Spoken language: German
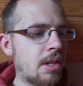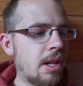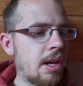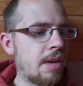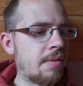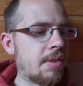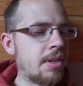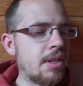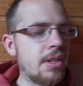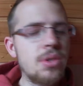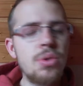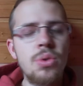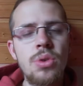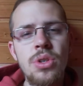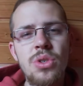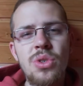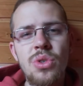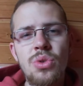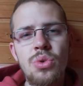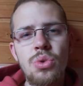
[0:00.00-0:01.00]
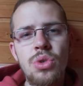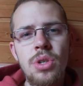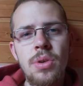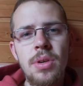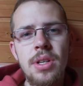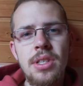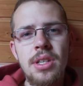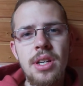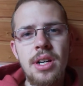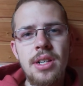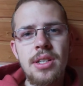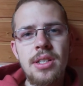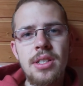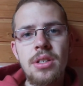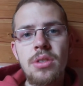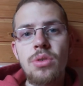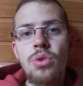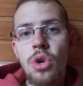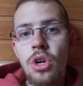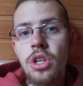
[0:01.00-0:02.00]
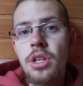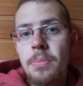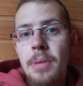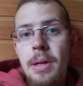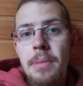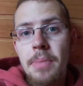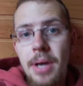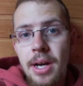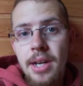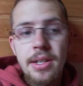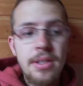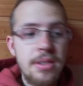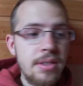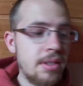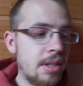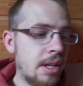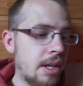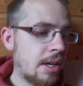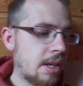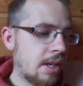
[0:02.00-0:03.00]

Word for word: Klar, wenn die jetzt nur noch die Zuschauerzahlen sehen, könnte man meinen,